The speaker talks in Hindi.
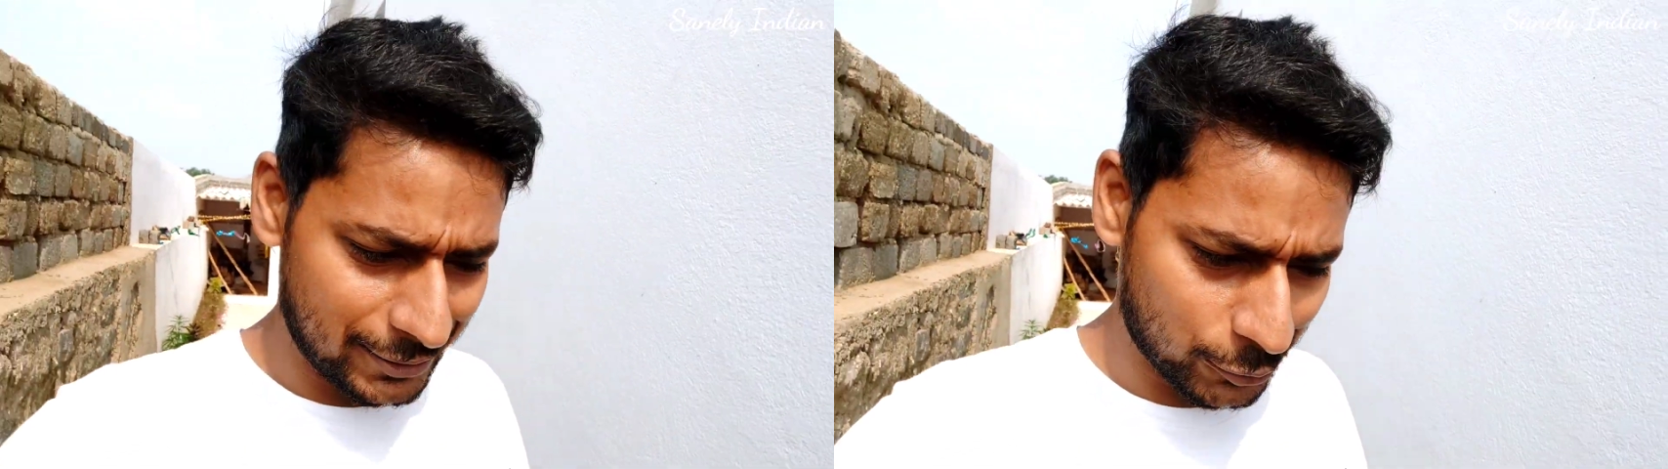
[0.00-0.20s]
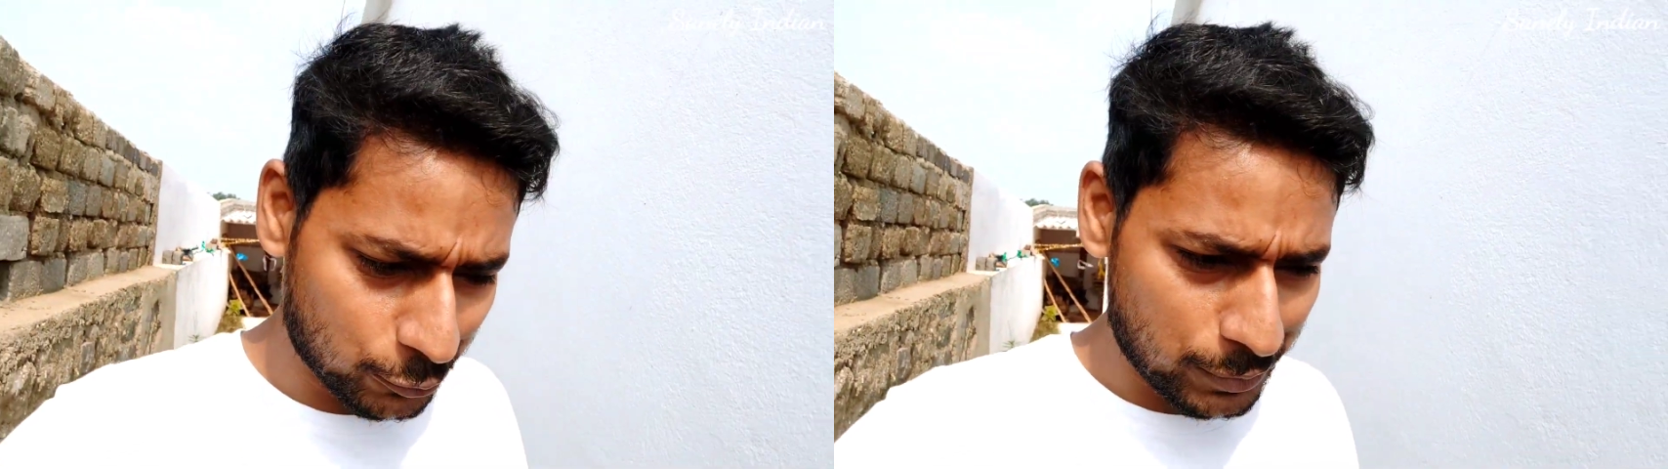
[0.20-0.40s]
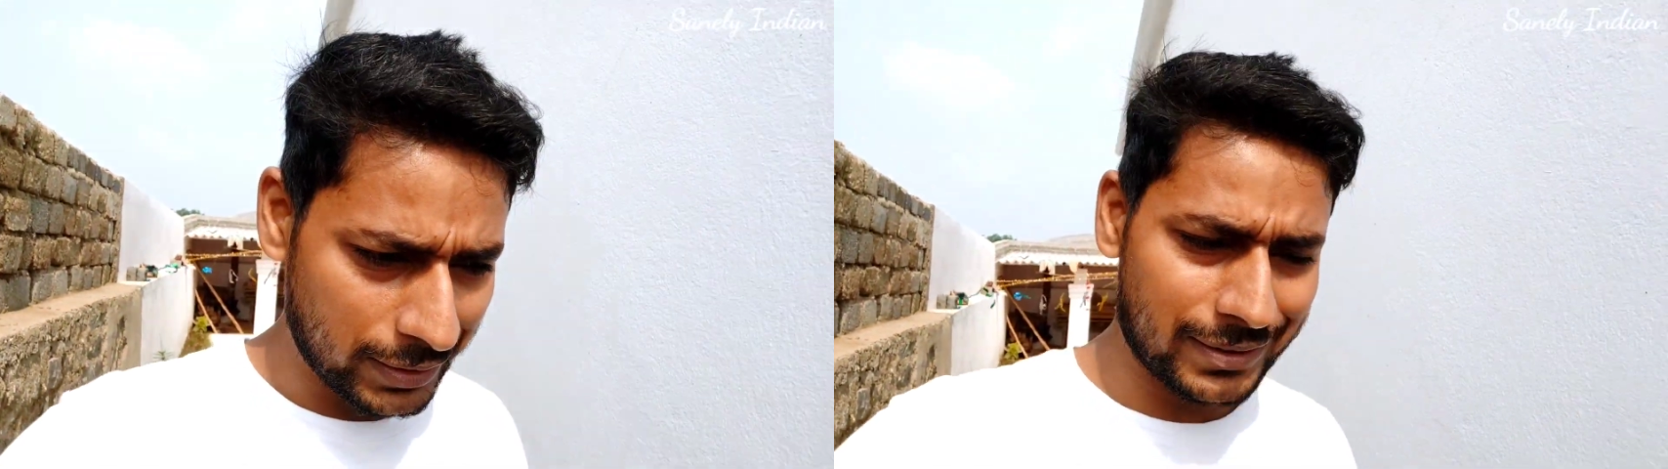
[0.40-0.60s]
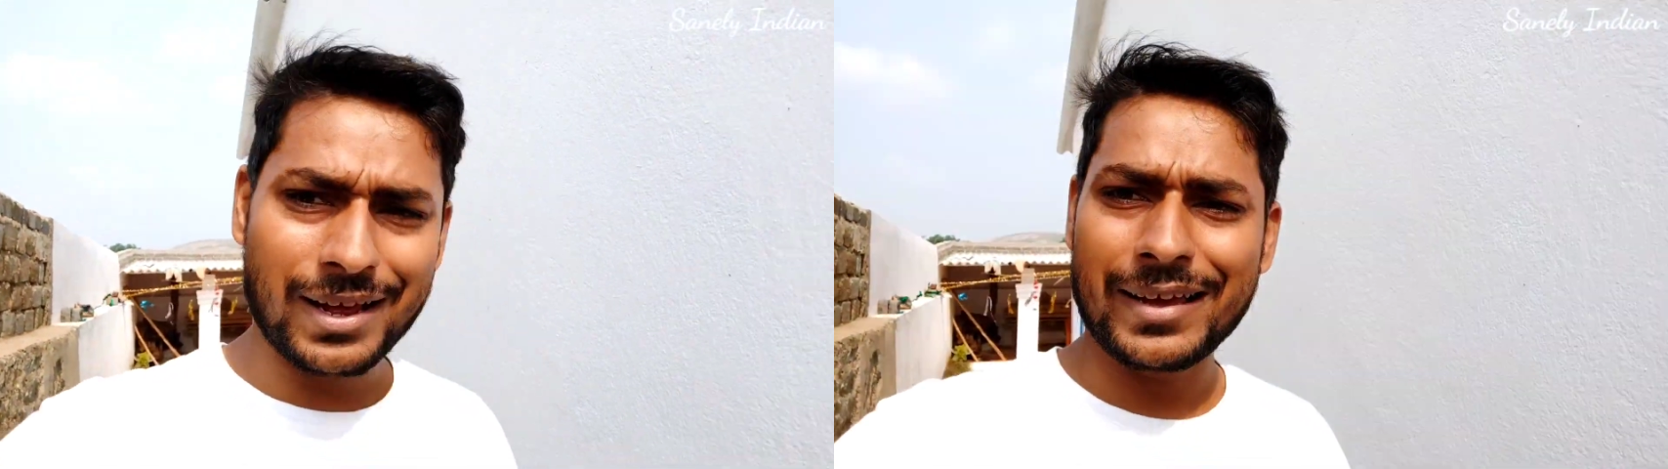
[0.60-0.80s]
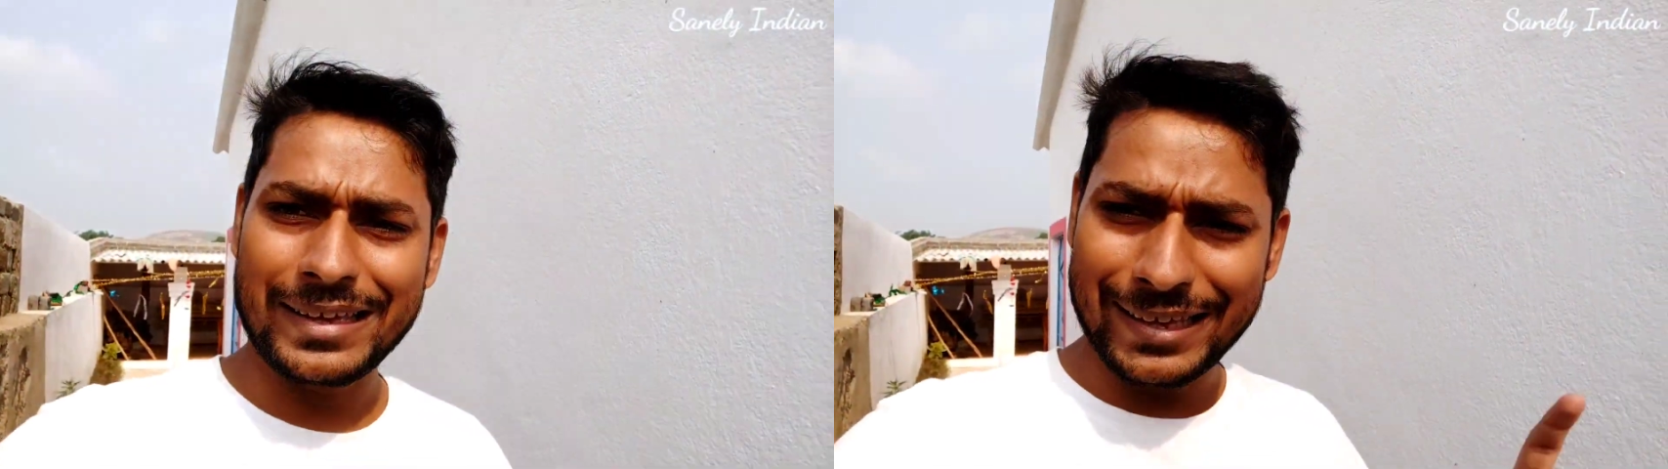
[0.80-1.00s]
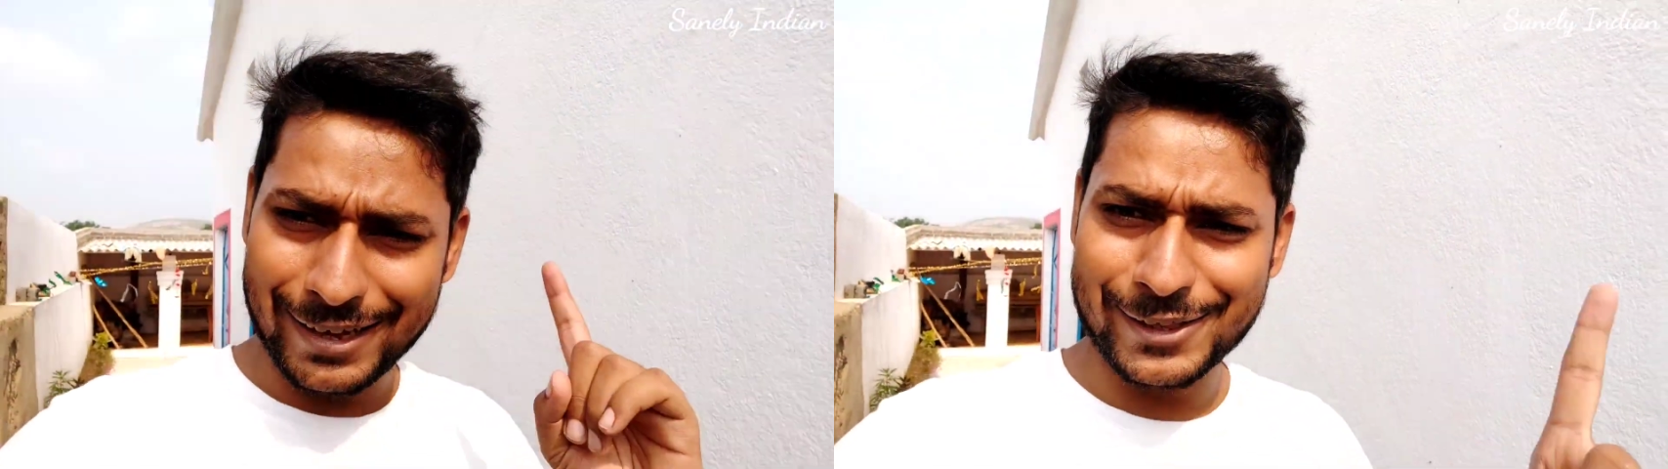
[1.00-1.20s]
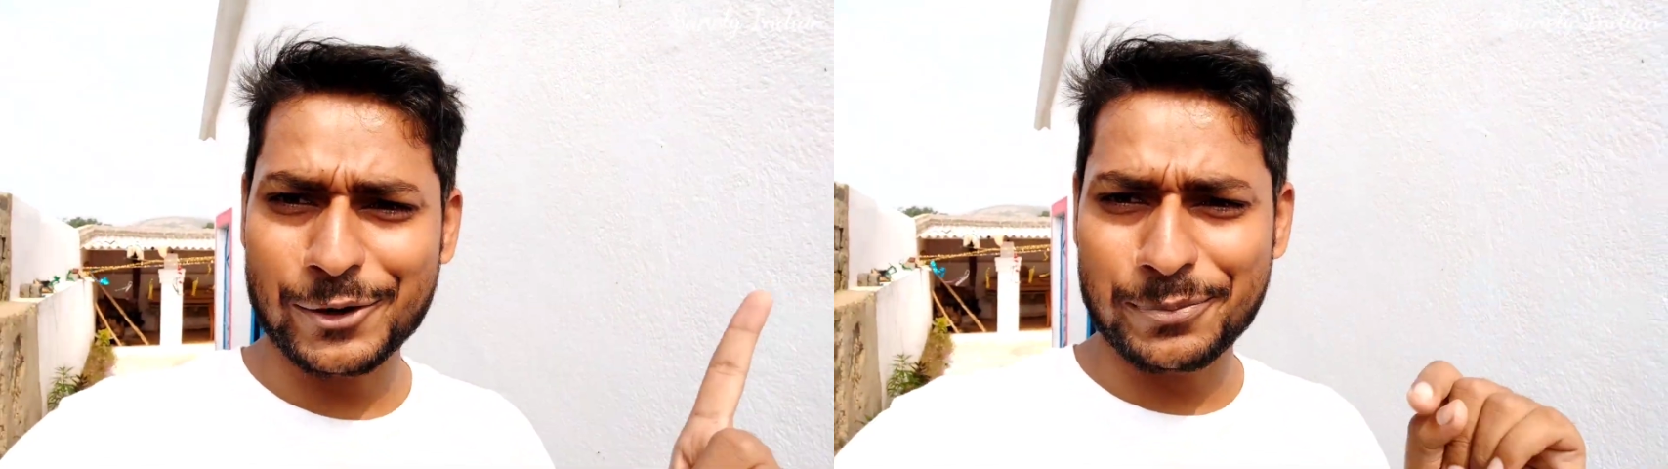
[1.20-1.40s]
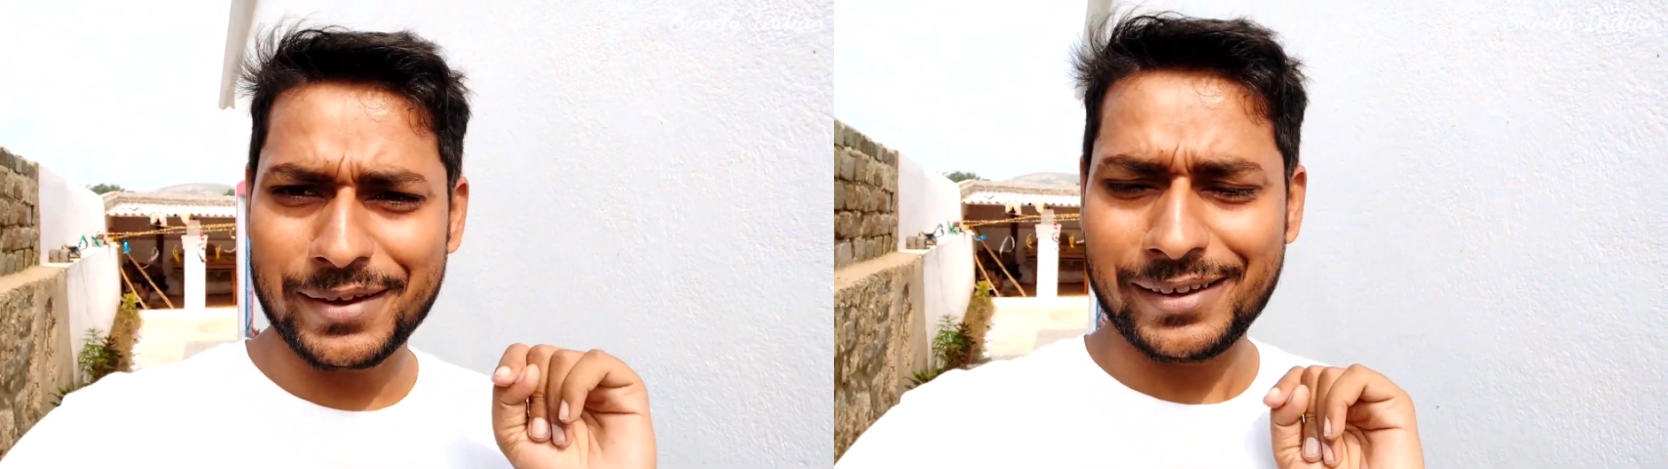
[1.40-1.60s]
और रूम का किराया एक
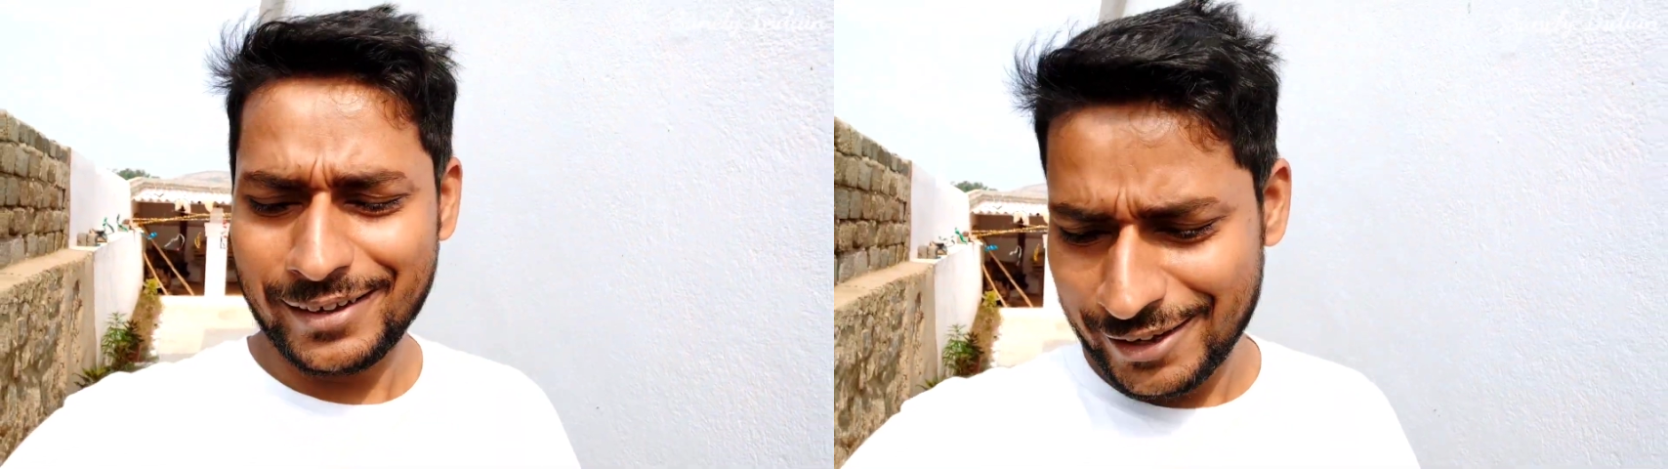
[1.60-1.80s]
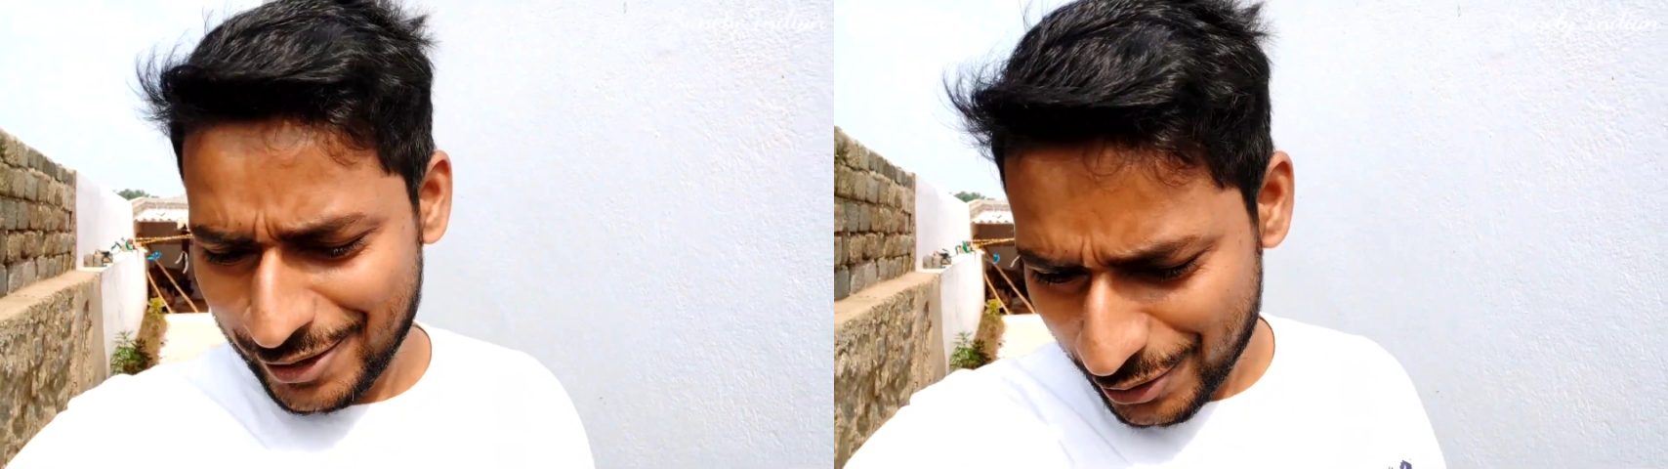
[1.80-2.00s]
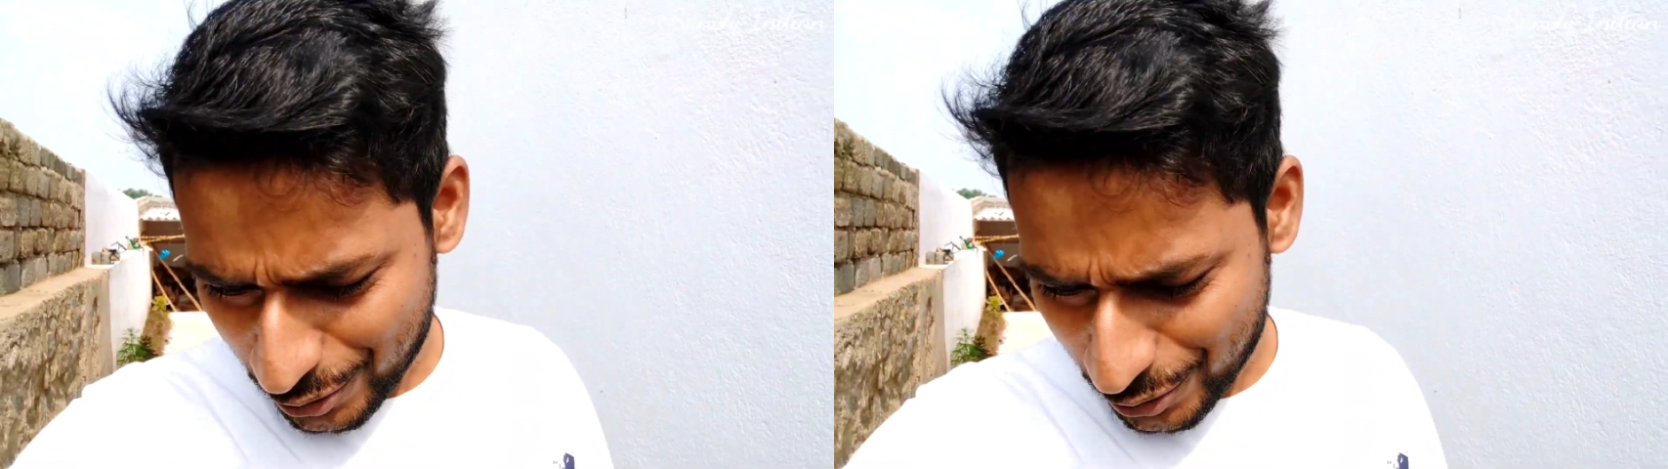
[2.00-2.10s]
हज़ार रुपया है